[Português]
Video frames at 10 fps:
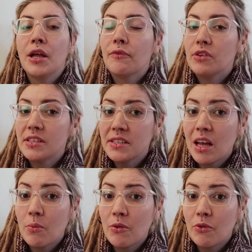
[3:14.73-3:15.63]
eu vou
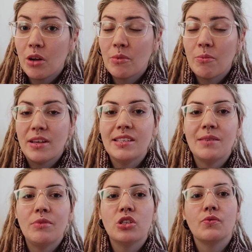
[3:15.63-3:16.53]
ensinar uma forma bem
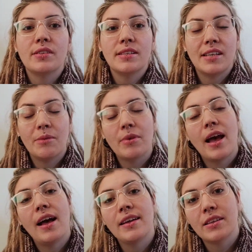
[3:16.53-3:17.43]
simples de você
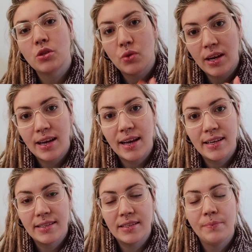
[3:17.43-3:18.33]
celebrar aí na sua
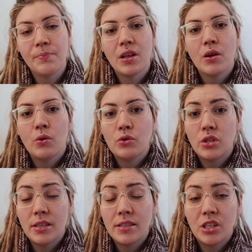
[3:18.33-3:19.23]
casa,
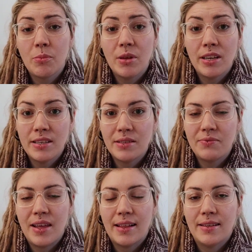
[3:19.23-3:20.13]
utilizando apenas
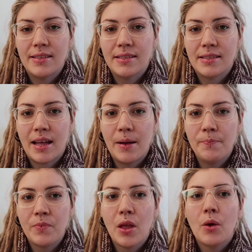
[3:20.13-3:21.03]
velas, tá?
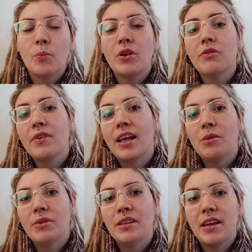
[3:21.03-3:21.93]
Porque vela
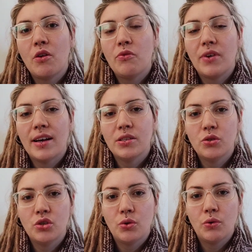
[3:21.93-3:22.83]
é um material
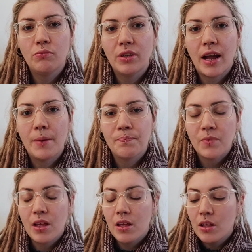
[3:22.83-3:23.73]
fácil de encontrar.
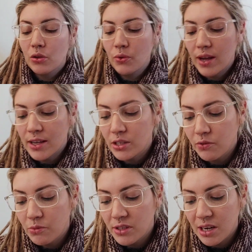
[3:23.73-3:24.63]
No caso, eu
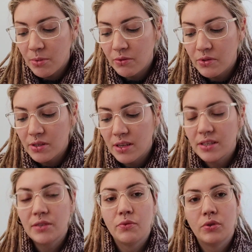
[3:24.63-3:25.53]
vou mostrar para
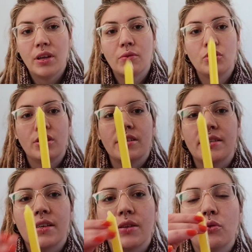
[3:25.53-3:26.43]
vocês, eu vou estar tá
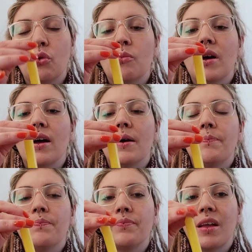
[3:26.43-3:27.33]
utilizando uma
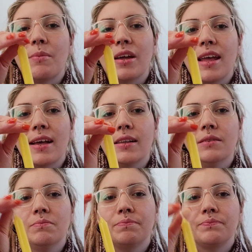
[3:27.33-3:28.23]
amarela